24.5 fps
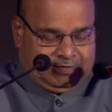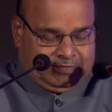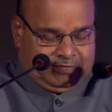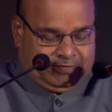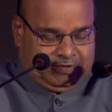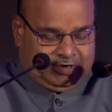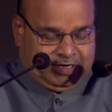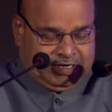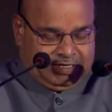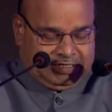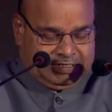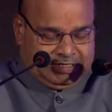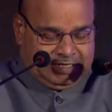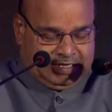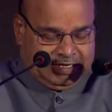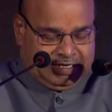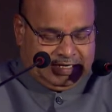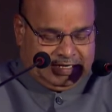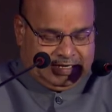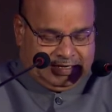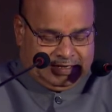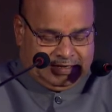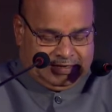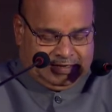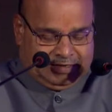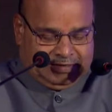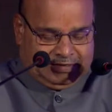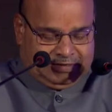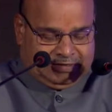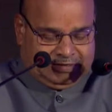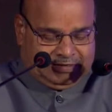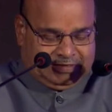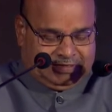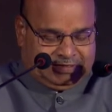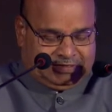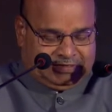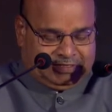वो निशनी
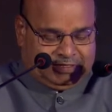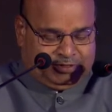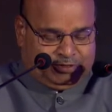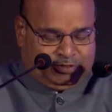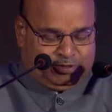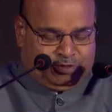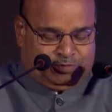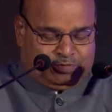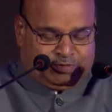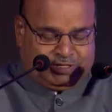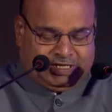निश्चित रूप